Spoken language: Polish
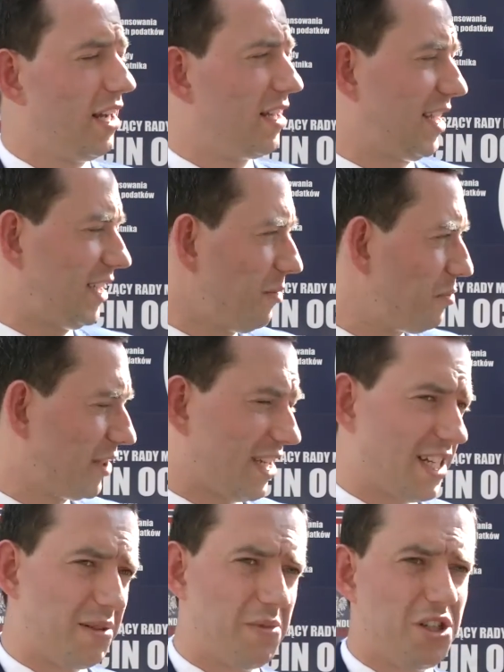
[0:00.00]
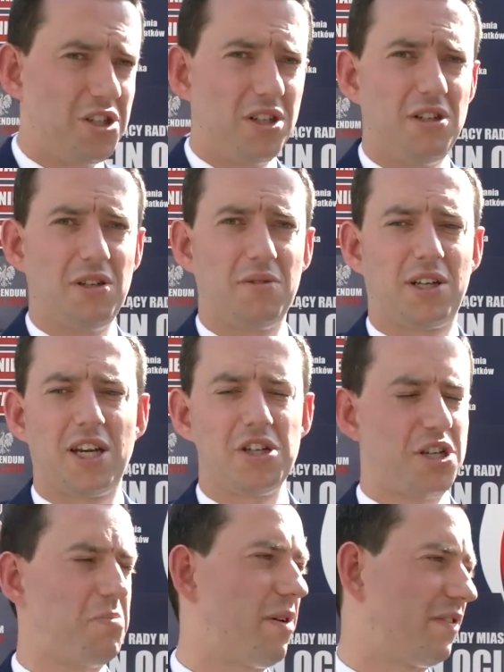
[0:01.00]
Za tym pytaniem kryje
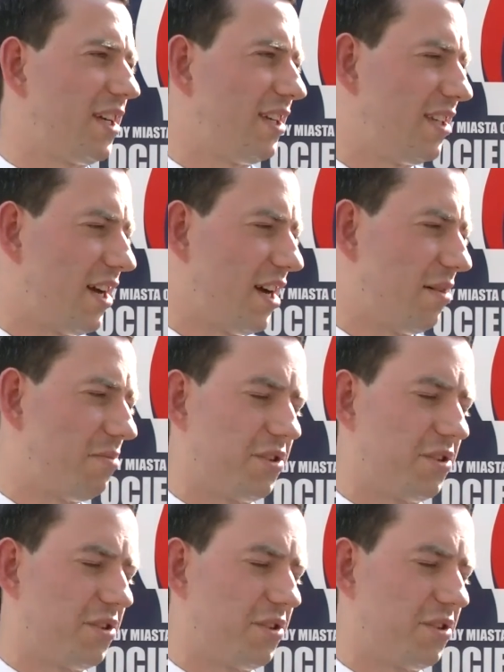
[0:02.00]
się pewna idea,